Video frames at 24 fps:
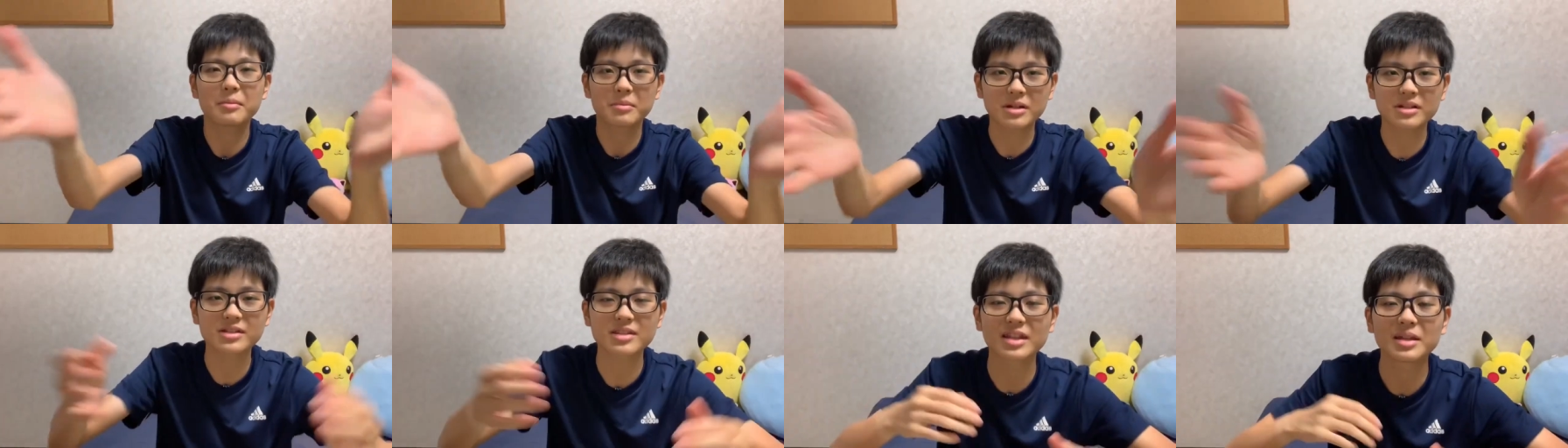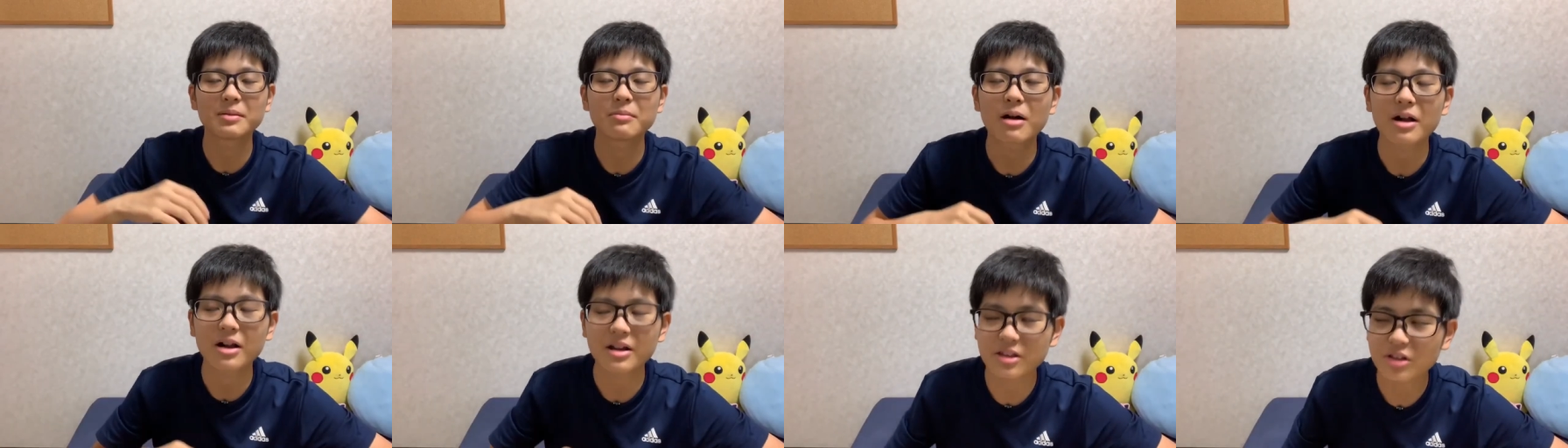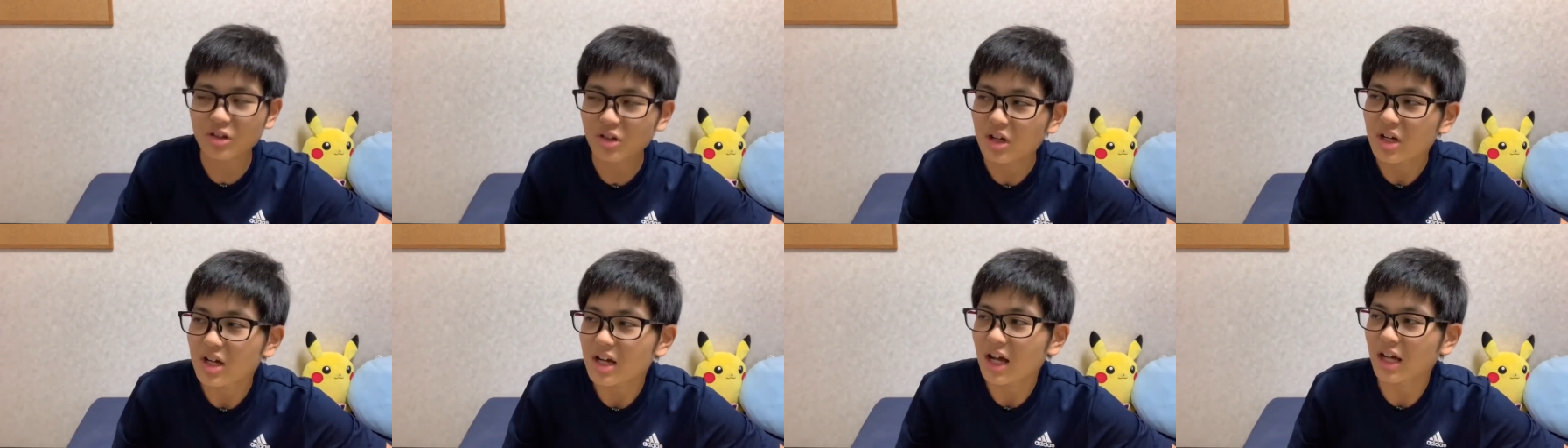皆さんの周り
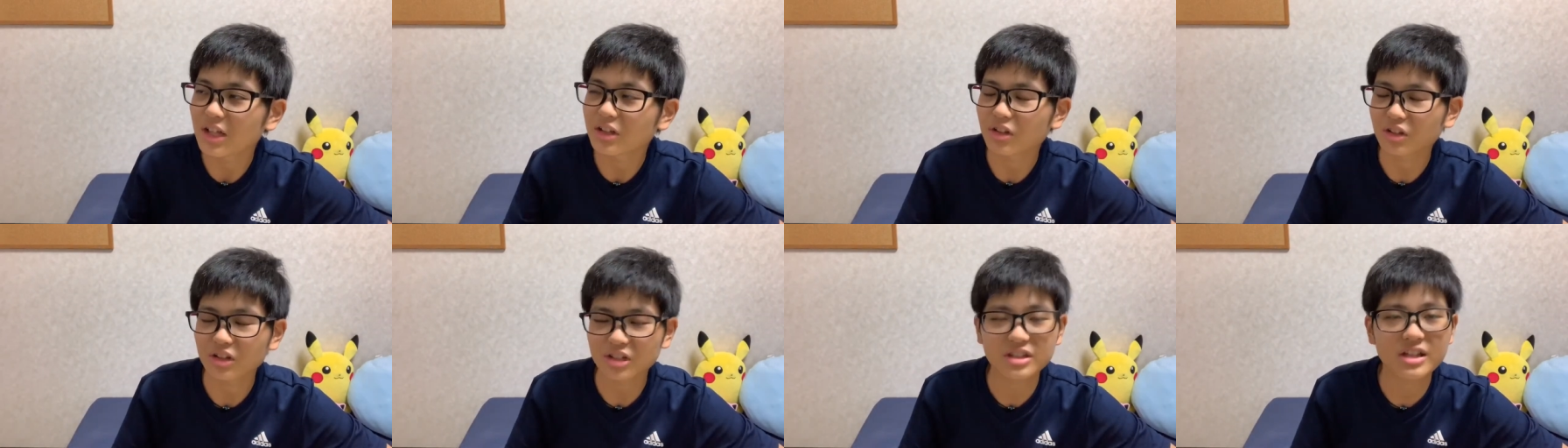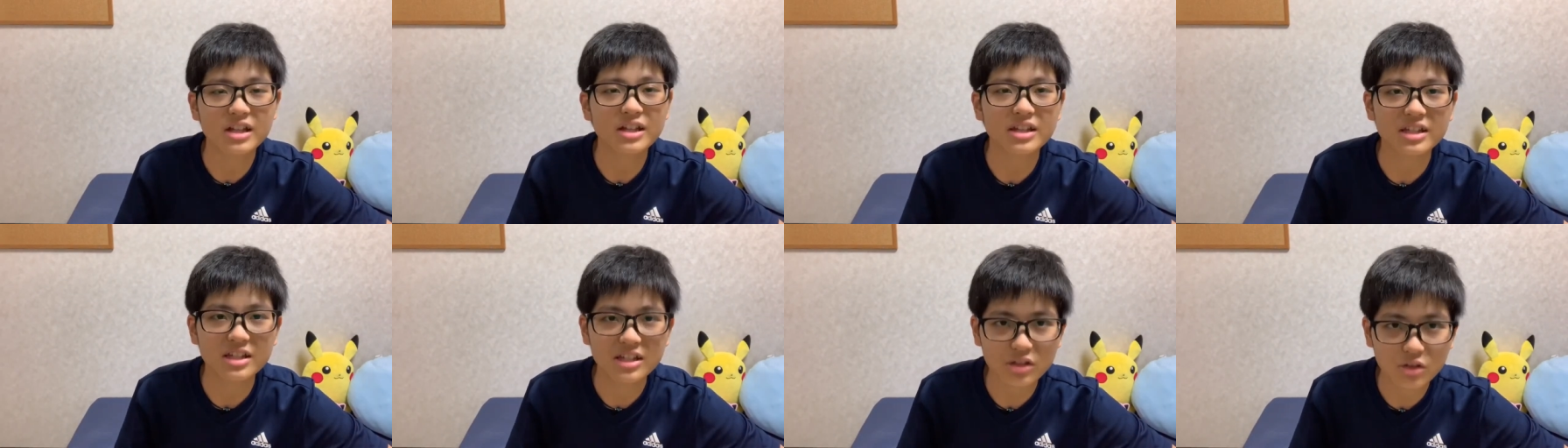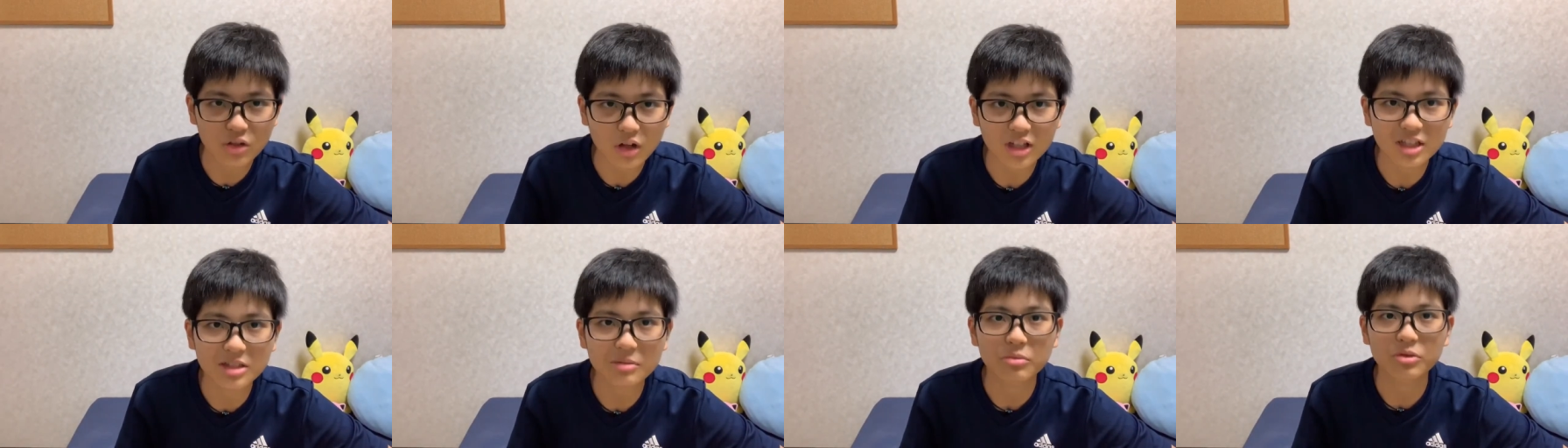のあの左利き
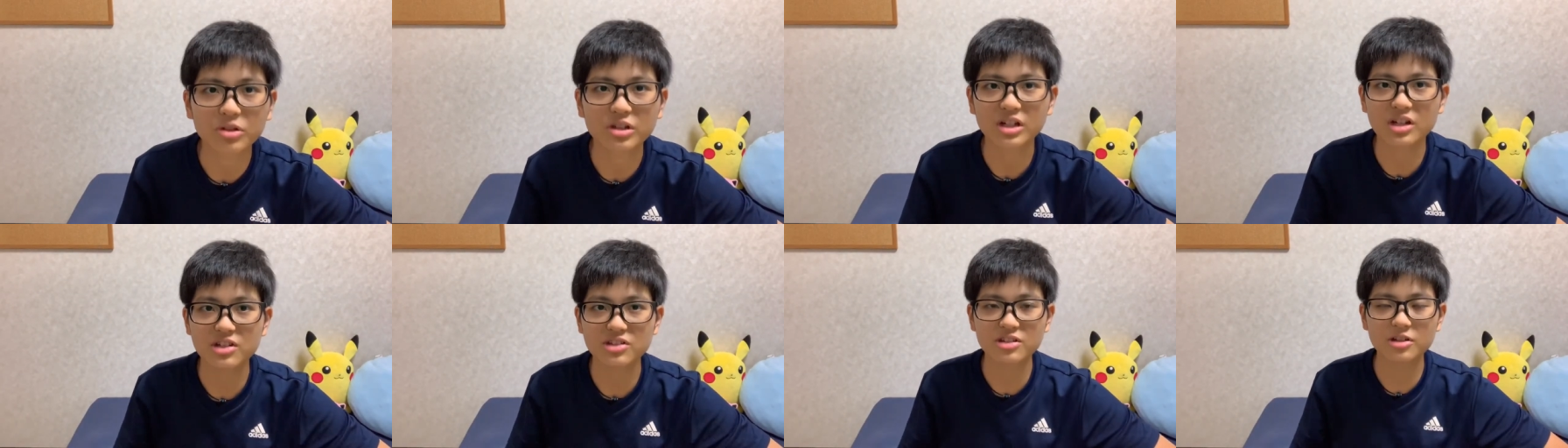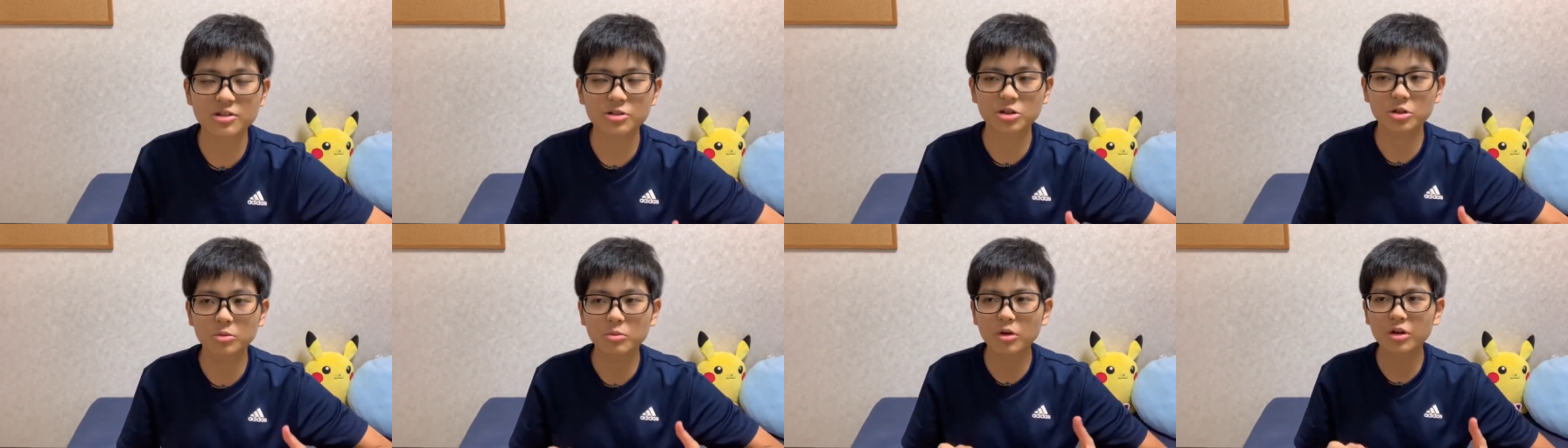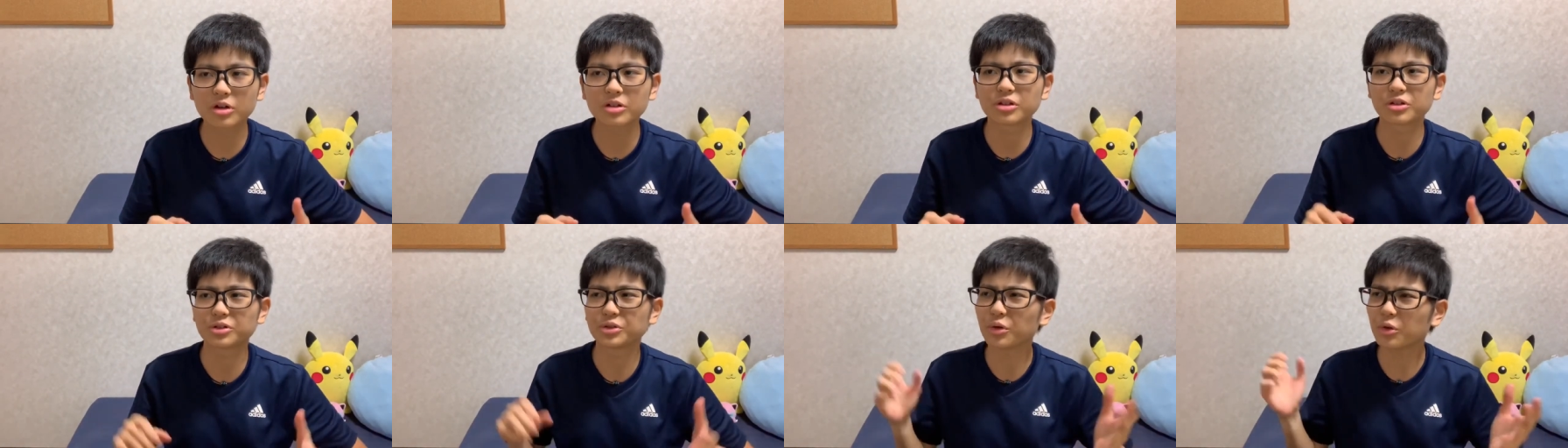の方もいらっしゃると思うけど、